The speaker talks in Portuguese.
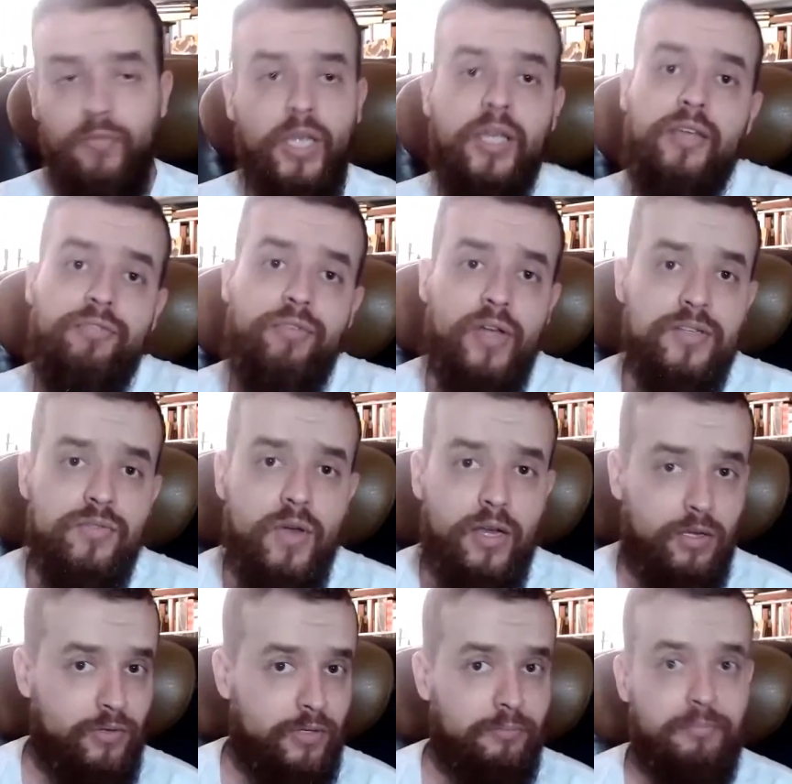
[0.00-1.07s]
e façam a
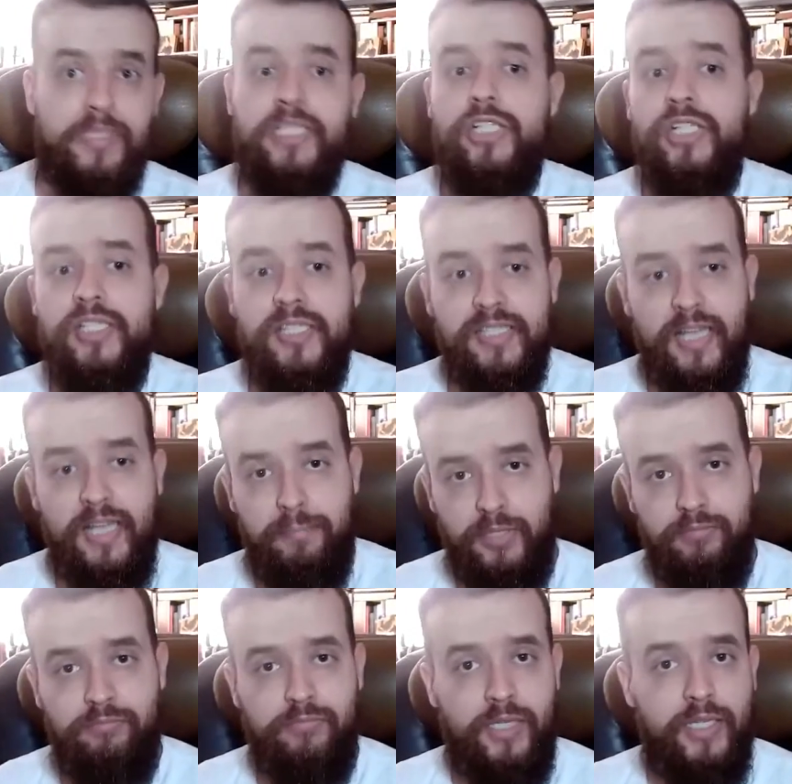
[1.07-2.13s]
aula. Mas a gente
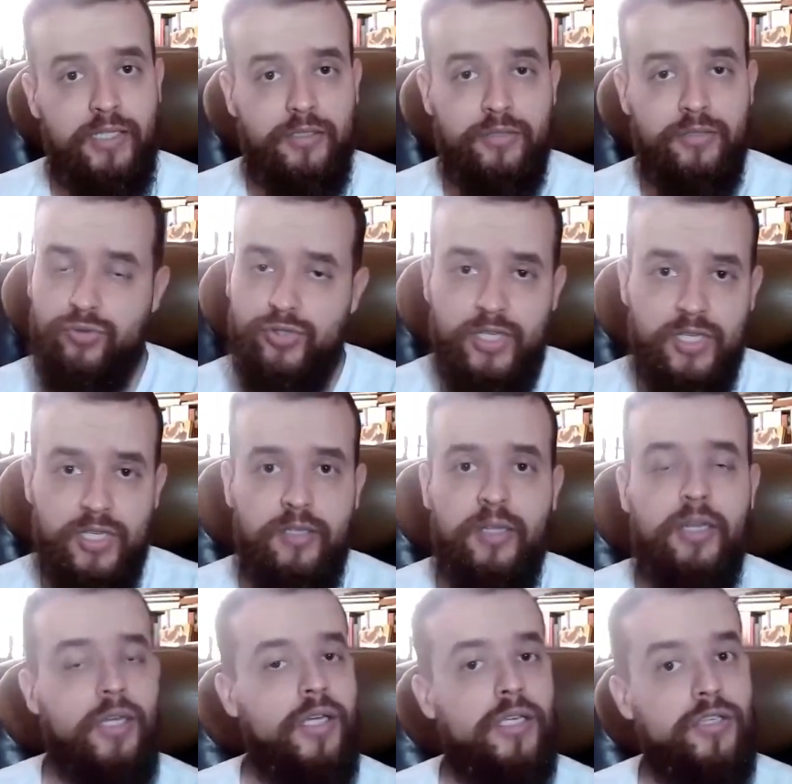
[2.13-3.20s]
sabe, né? Eu sei
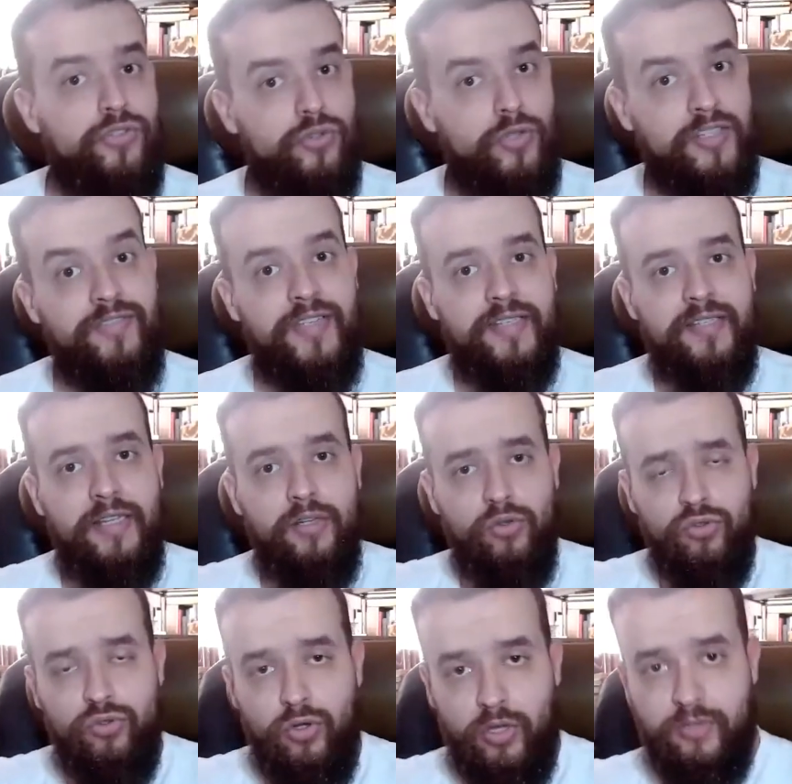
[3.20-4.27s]
isso às vezes é
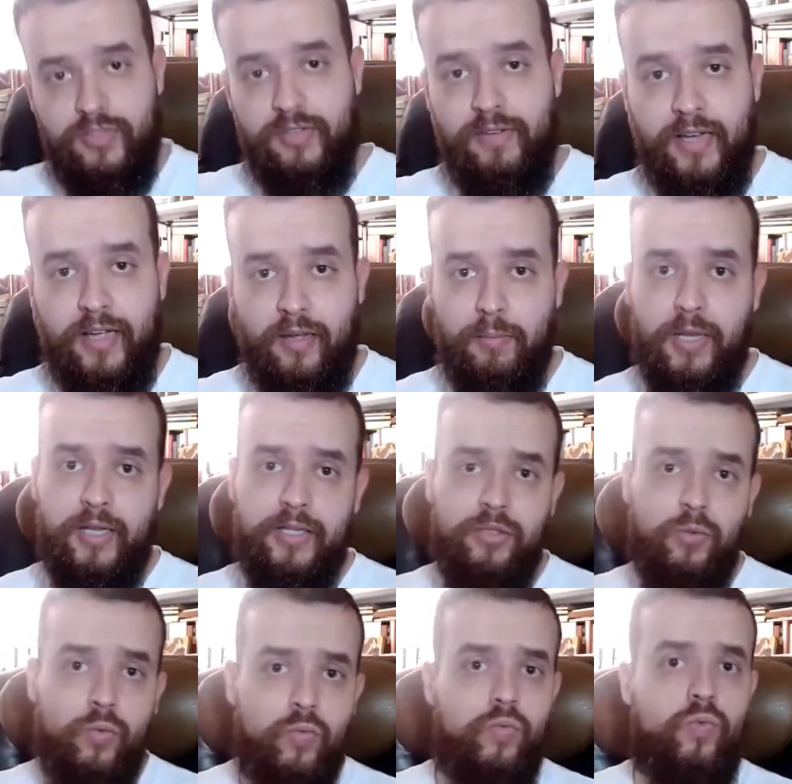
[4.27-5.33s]
ilusório. Você vai acabar
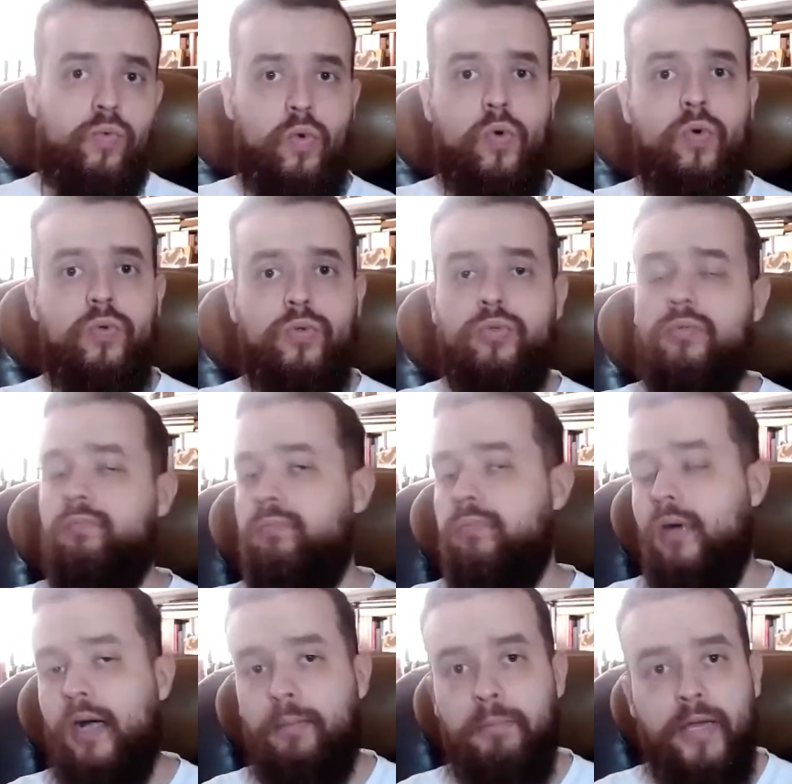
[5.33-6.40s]
lendo um, outro,
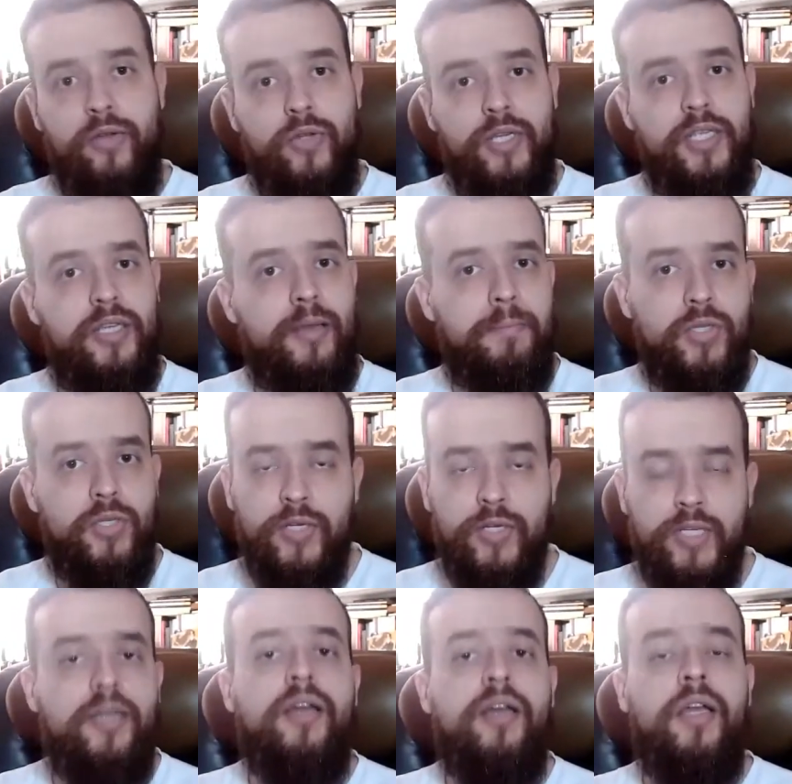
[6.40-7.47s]
a maioria, a
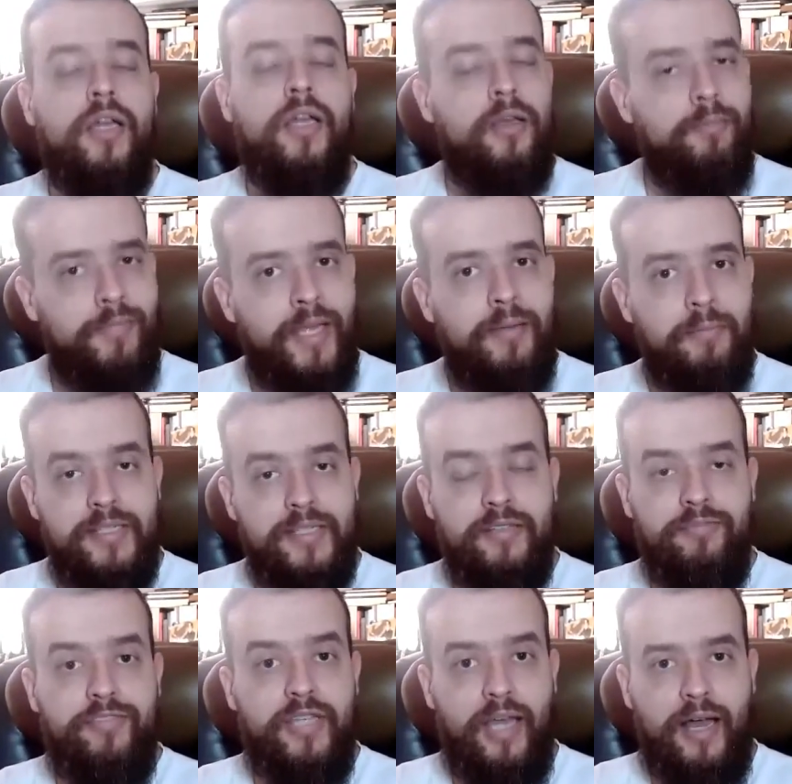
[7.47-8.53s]
minoria, né? Mas
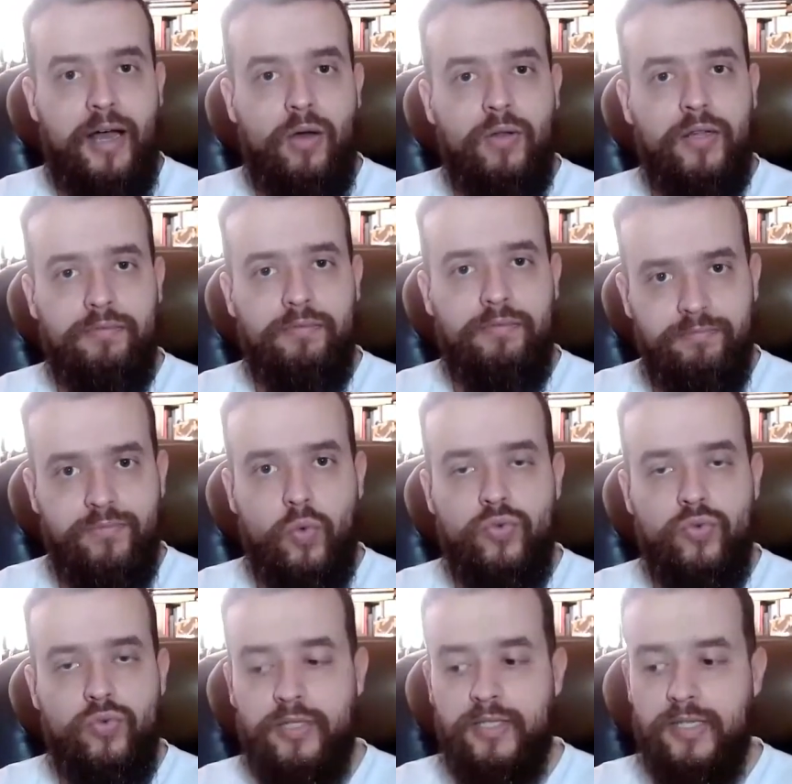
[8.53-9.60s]
enfim, a aula,
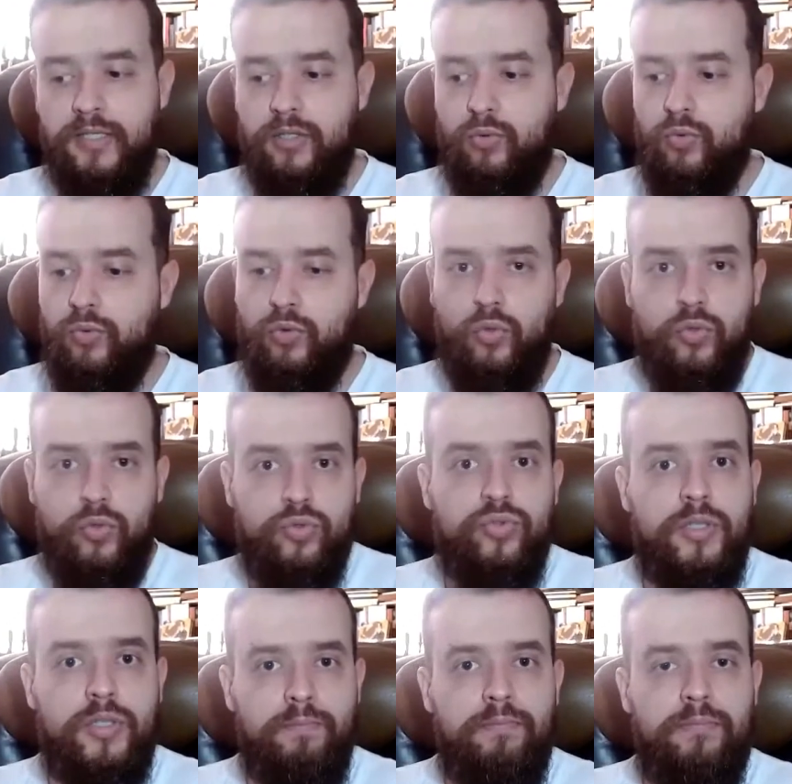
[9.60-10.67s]
com certeza, todos
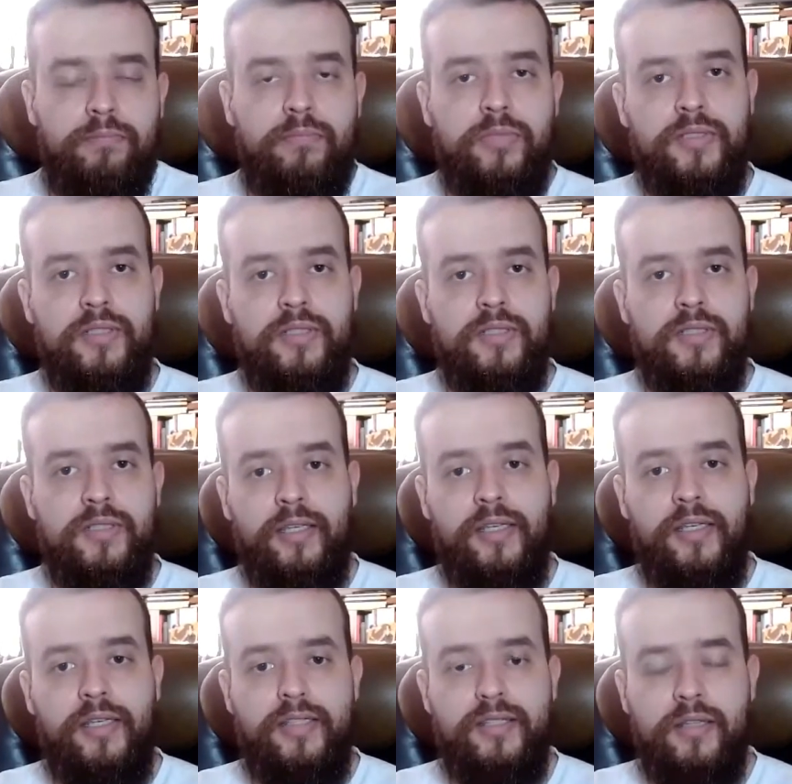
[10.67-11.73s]
que
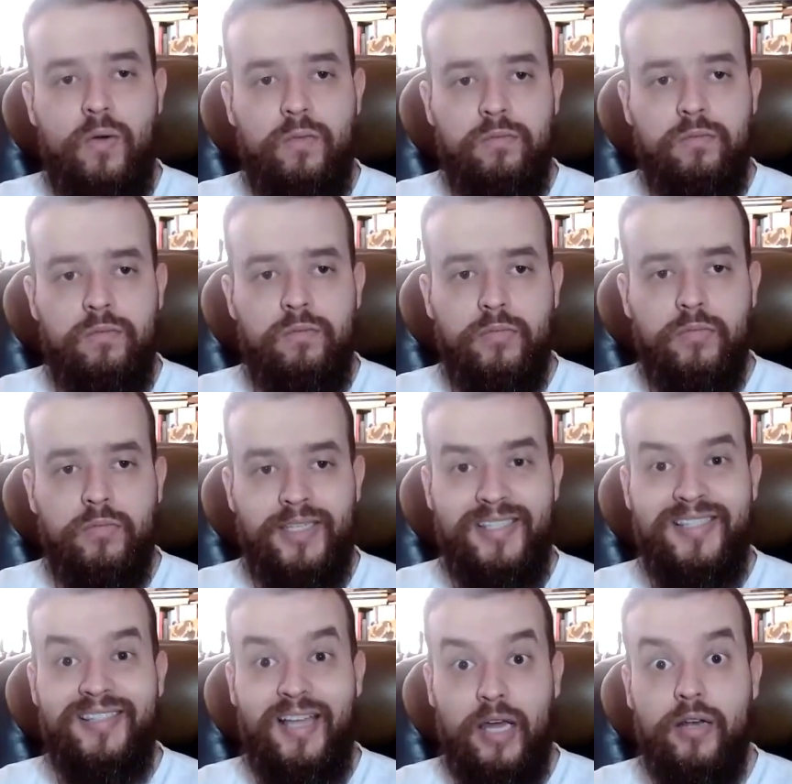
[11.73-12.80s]
aqui estão e
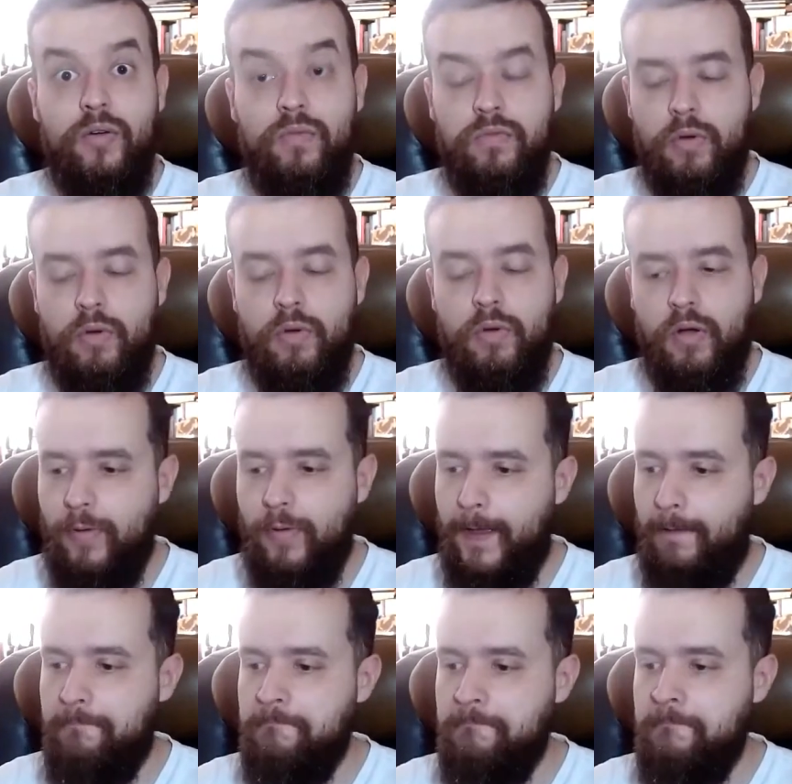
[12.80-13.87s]
aqui estarão vão
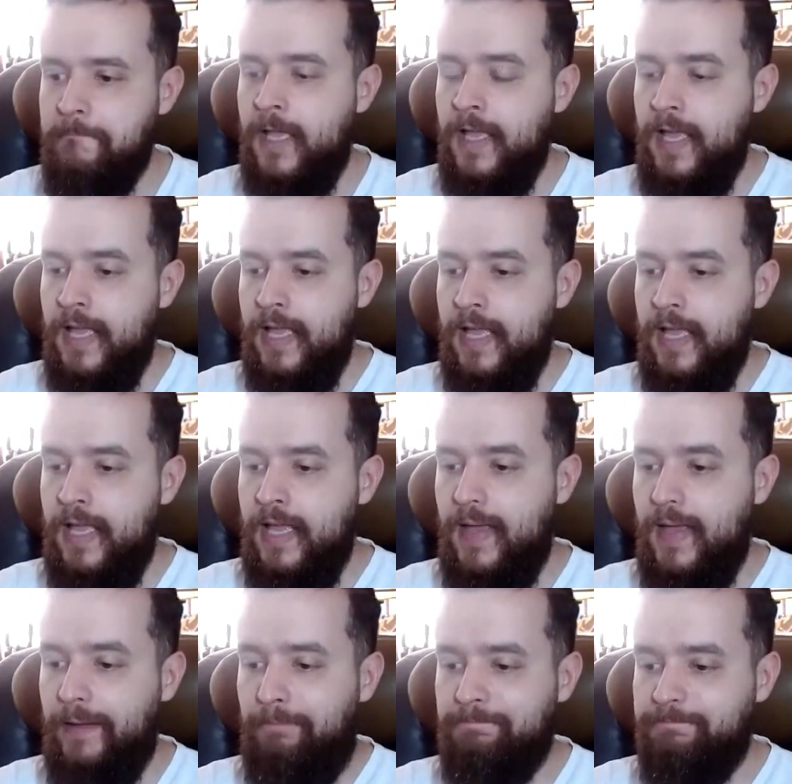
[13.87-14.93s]
acompanhar.
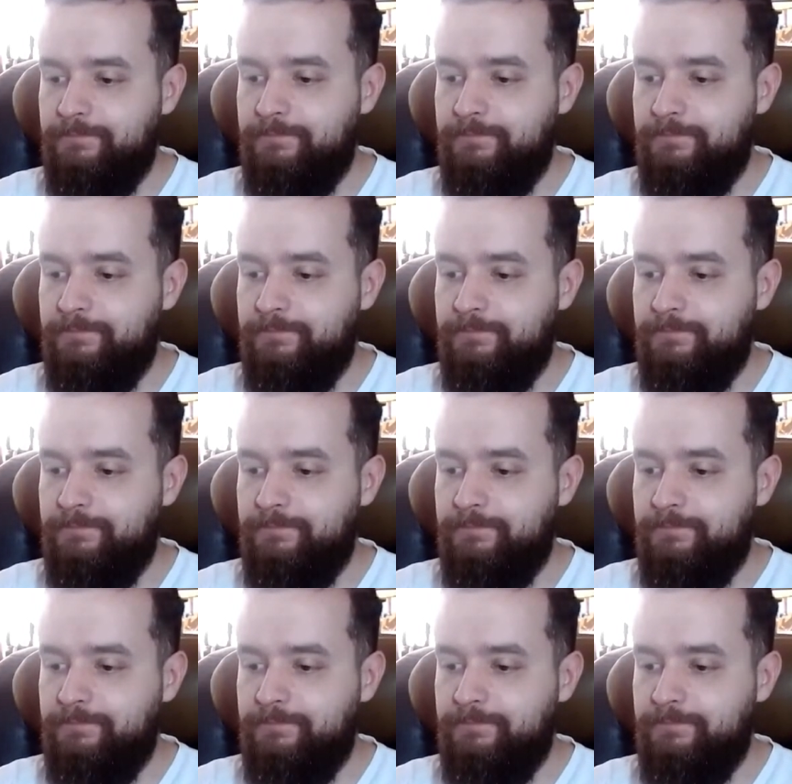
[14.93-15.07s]
É,